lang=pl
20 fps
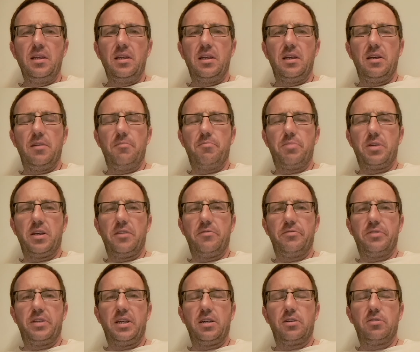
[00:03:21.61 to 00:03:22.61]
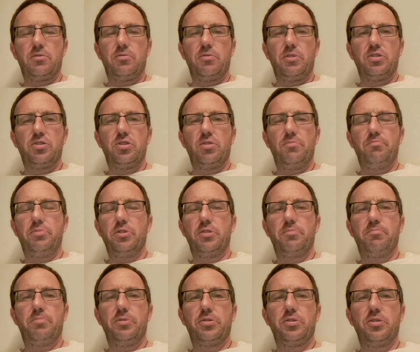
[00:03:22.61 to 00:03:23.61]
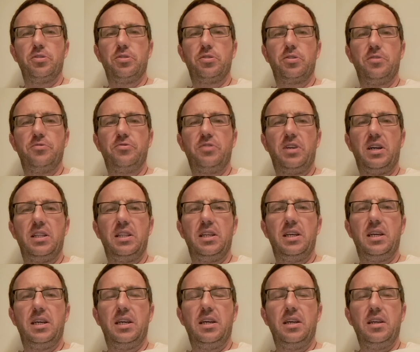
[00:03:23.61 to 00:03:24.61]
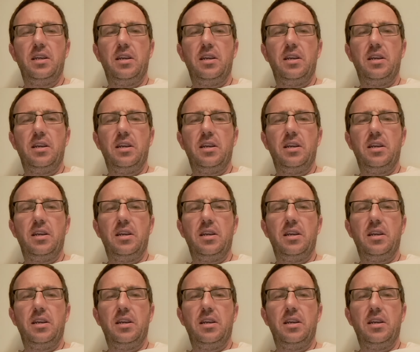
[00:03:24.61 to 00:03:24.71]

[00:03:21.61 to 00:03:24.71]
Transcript: E, prawda, które są podporządkowane